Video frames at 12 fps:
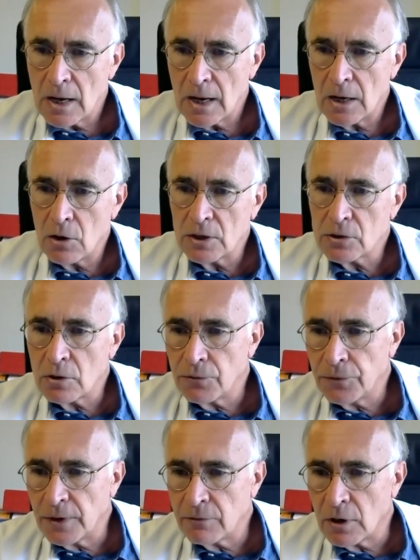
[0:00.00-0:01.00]
Alors, est-ce que le
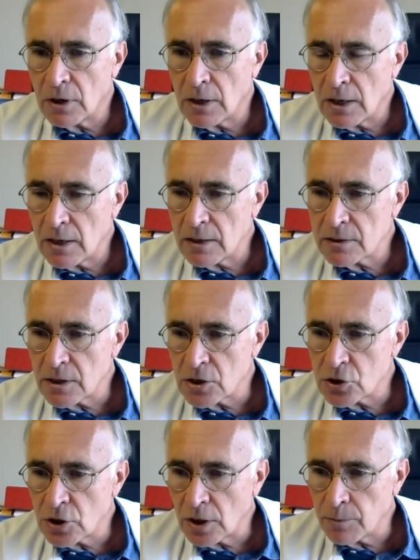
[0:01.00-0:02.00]
fait, voilà,
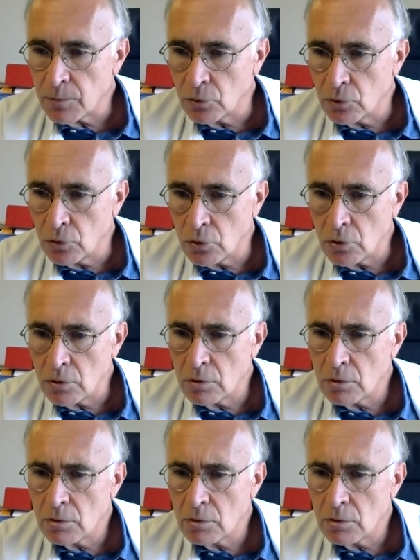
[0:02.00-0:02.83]
ça j'ai répondu.